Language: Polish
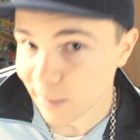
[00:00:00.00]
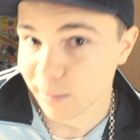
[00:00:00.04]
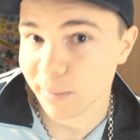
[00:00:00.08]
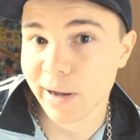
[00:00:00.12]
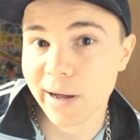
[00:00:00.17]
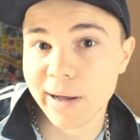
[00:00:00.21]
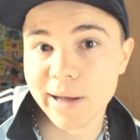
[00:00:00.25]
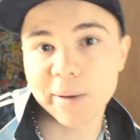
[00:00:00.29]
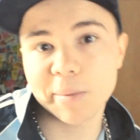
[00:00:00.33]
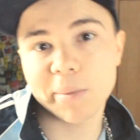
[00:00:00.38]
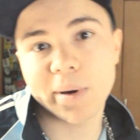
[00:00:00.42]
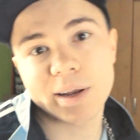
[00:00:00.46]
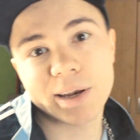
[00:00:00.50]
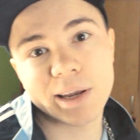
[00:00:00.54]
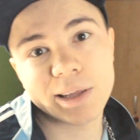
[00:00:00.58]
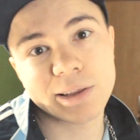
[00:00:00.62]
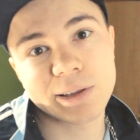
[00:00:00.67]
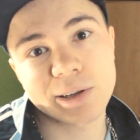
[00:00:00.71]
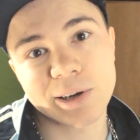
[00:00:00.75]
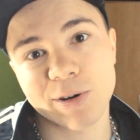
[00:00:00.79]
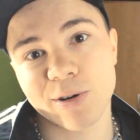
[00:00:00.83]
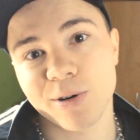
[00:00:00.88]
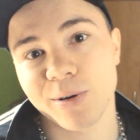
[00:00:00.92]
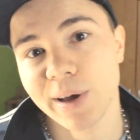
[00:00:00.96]
chyba, chyba nie
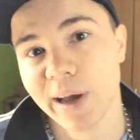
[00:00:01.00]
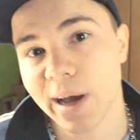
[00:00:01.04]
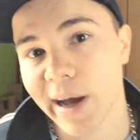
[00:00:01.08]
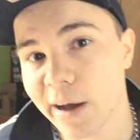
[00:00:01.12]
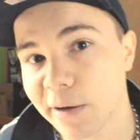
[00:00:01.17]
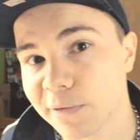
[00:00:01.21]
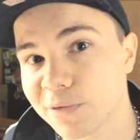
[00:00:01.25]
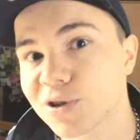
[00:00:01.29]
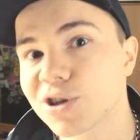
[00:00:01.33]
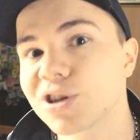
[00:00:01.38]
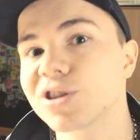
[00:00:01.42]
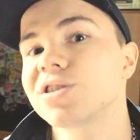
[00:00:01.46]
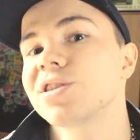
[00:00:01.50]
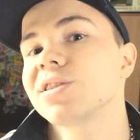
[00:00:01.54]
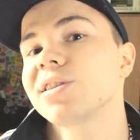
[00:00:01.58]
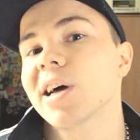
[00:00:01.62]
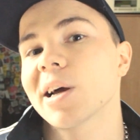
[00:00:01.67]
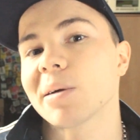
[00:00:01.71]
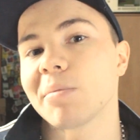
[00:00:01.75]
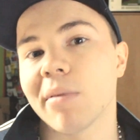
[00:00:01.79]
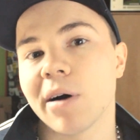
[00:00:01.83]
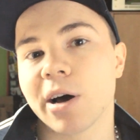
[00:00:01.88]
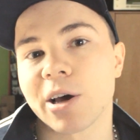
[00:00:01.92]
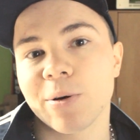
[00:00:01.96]
tylko ja, wszyscy
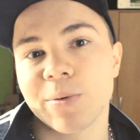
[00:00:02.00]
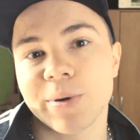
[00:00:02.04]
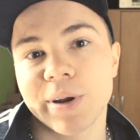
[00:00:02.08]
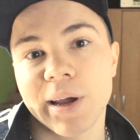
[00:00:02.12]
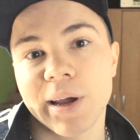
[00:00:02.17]
tak mają,